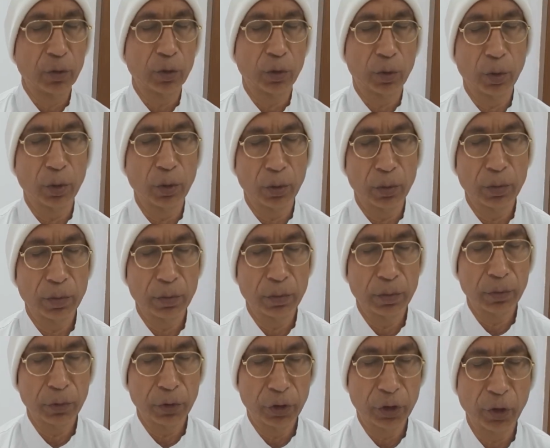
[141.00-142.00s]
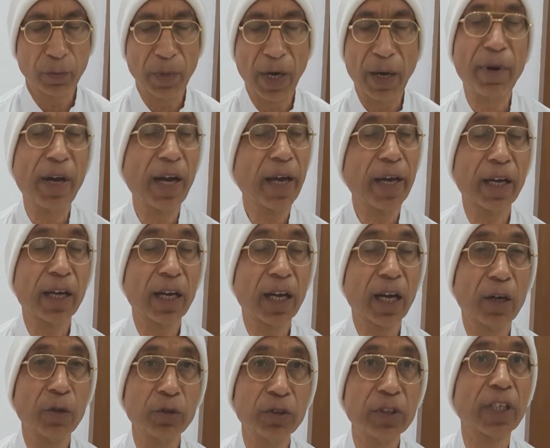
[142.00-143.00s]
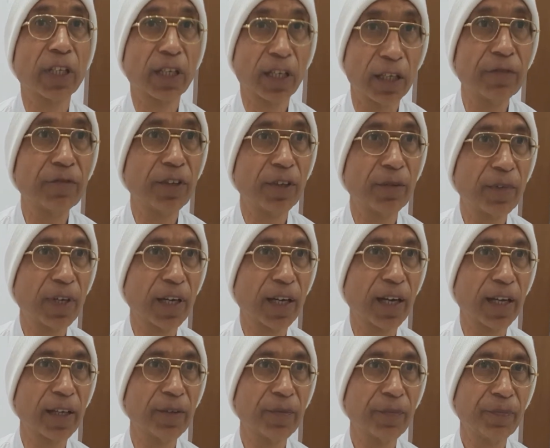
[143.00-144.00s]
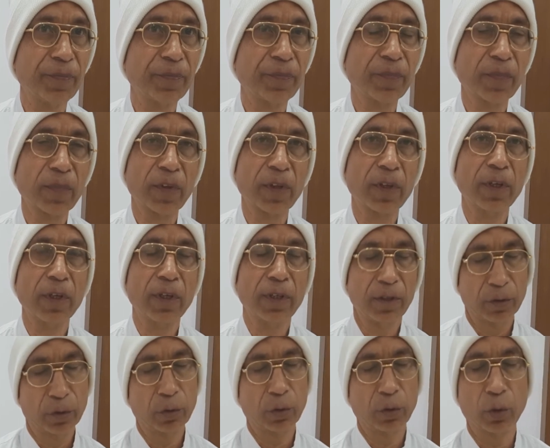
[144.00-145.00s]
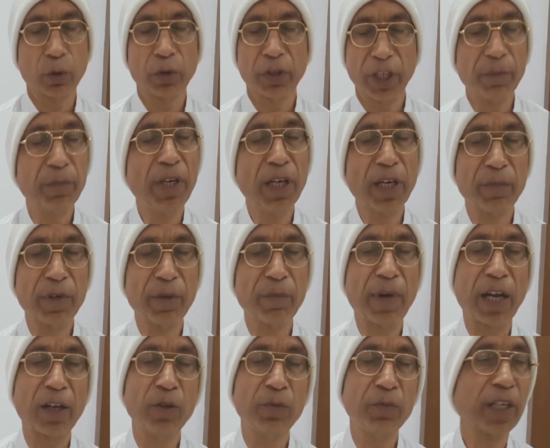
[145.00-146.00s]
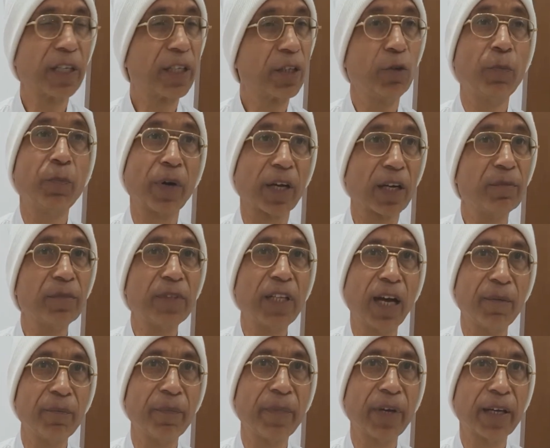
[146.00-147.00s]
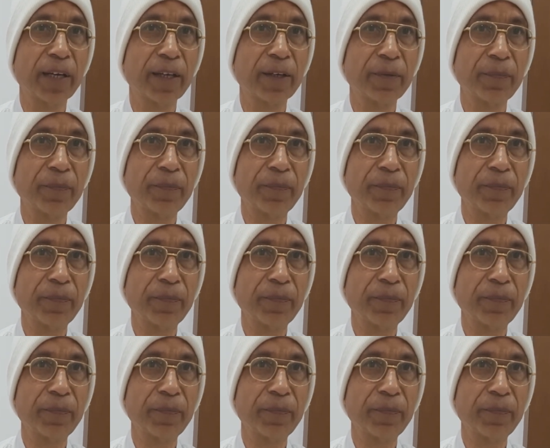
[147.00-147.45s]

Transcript: तो शिव बाबा है कहाँ उनसे कंफर्म कराएं तो ये भी हमें मालूम है कि वो परम धाम में है